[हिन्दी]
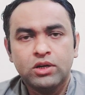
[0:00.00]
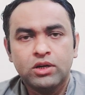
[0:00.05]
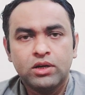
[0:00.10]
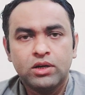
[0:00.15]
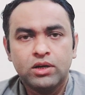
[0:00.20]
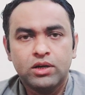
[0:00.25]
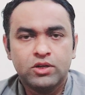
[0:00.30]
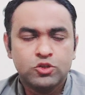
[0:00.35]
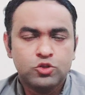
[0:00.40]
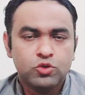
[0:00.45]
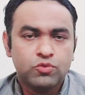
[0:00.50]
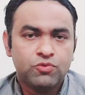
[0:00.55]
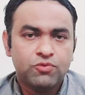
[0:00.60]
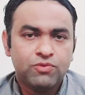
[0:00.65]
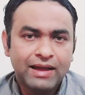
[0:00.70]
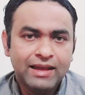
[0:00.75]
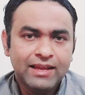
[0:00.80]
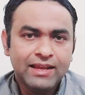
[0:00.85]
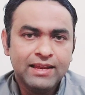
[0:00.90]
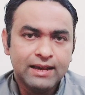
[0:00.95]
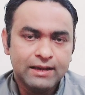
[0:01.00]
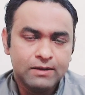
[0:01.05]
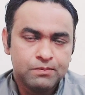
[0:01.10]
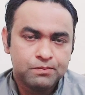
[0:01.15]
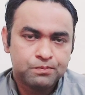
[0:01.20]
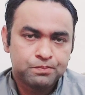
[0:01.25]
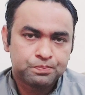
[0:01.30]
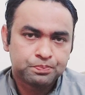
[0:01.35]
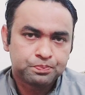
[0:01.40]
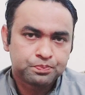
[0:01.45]
जो फाइल है
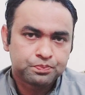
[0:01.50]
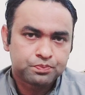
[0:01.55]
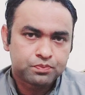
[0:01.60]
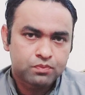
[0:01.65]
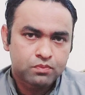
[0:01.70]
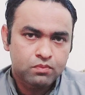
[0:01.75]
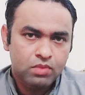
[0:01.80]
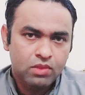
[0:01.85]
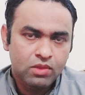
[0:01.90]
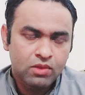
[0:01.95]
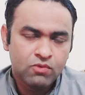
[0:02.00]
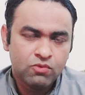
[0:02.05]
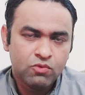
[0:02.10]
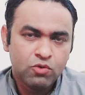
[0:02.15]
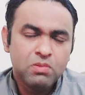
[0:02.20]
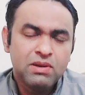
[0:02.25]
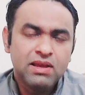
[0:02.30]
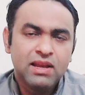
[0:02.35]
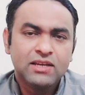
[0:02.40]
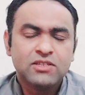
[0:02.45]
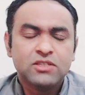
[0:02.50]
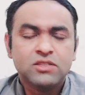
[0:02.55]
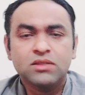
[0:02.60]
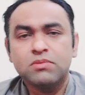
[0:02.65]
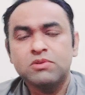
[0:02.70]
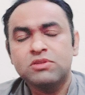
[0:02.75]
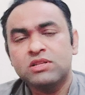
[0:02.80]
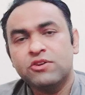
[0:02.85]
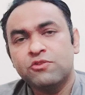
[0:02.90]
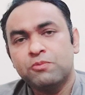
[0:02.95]
वो भी इलेक्शन
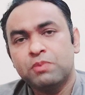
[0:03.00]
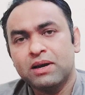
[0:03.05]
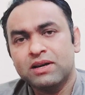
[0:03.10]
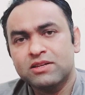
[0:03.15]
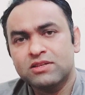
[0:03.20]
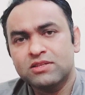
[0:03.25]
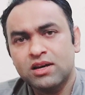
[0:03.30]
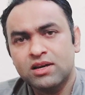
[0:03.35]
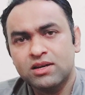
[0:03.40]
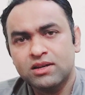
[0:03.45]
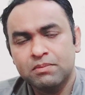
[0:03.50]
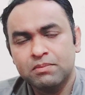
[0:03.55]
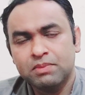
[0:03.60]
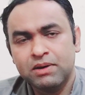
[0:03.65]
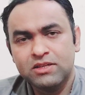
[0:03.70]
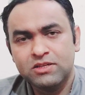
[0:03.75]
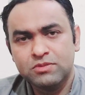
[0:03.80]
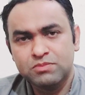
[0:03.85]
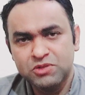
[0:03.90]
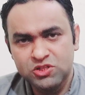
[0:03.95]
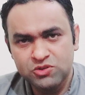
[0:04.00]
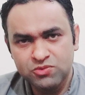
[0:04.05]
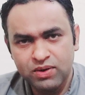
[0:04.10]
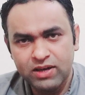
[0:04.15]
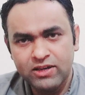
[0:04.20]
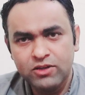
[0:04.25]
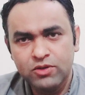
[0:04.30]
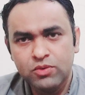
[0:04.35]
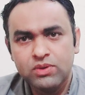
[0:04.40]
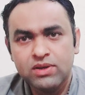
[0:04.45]
कमीशन ऑफ पाकिस्तान के पास
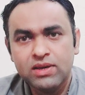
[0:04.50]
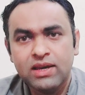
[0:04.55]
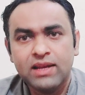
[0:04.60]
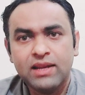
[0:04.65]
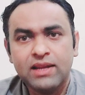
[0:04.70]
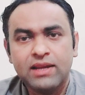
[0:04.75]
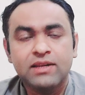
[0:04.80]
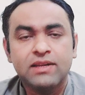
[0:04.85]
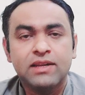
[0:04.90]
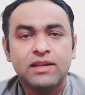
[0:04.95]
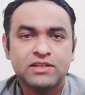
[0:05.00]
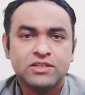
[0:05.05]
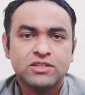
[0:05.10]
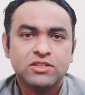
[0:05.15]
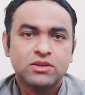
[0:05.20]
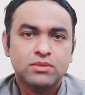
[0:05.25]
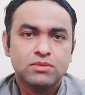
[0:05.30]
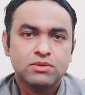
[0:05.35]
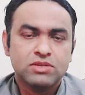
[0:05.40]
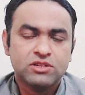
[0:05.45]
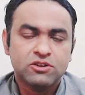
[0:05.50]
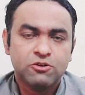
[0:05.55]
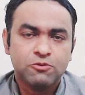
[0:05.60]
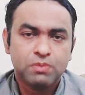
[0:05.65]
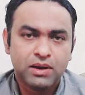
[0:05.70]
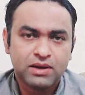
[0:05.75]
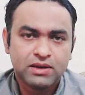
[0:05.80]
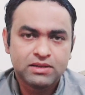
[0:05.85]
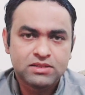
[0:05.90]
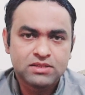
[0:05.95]
भिजवाई हुई है लेकिन इलेक्शन कमीशन ऑफ
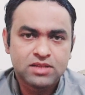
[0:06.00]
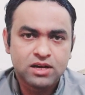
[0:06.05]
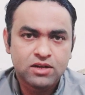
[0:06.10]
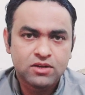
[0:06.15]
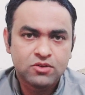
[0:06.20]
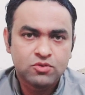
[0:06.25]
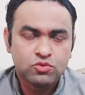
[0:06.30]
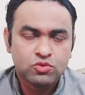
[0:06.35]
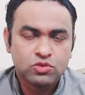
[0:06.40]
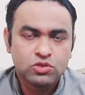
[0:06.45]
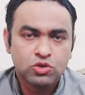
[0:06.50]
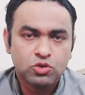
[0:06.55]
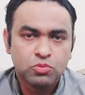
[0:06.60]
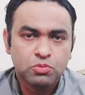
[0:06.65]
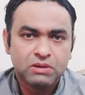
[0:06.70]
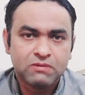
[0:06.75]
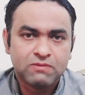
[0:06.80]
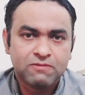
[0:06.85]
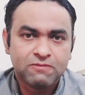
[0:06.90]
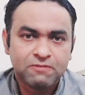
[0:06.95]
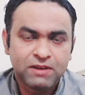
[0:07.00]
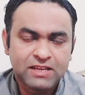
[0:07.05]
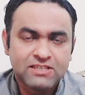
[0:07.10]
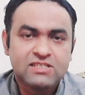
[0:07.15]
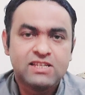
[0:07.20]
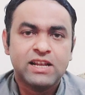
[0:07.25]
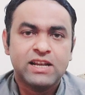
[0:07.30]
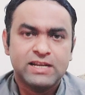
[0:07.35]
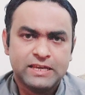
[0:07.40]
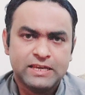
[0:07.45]
पाकिस्तान उसके ऊपर
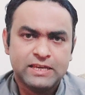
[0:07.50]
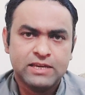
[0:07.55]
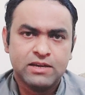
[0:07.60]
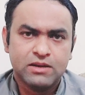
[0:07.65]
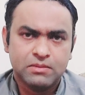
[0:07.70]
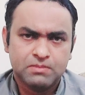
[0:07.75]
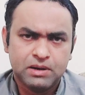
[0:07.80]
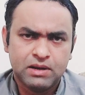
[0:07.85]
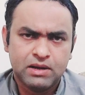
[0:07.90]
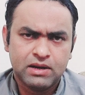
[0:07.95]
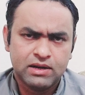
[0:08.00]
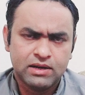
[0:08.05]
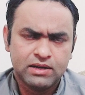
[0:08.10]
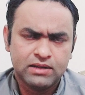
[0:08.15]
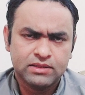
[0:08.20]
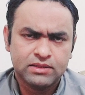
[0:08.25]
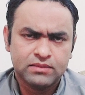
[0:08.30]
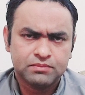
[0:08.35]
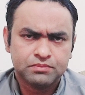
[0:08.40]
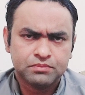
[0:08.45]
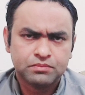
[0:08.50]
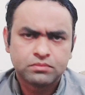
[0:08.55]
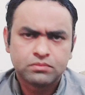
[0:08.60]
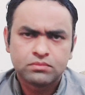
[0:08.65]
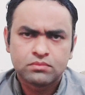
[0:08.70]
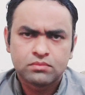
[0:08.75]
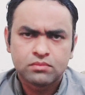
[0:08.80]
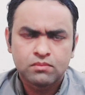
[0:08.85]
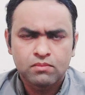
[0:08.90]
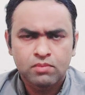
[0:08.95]
फैसला नहीं कर पा रहा था
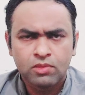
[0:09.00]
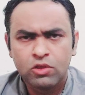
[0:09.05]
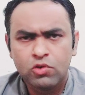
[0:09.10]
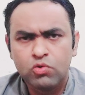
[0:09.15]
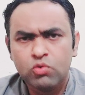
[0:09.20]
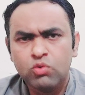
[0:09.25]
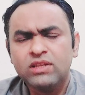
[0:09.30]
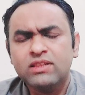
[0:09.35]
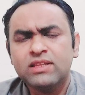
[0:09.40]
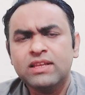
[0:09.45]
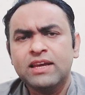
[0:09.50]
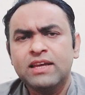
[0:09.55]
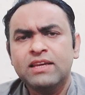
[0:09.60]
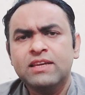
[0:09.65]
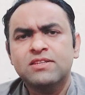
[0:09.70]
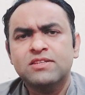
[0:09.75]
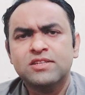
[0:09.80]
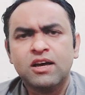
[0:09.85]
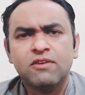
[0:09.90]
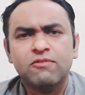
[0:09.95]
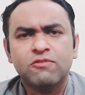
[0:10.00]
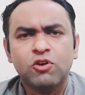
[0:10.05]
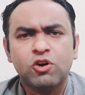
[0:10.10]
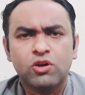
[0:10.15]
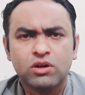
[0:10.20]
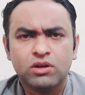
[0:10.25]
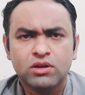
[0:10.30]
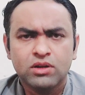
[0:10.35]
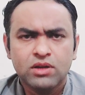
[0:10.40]
क्योंकि तहरीक इंसाफ और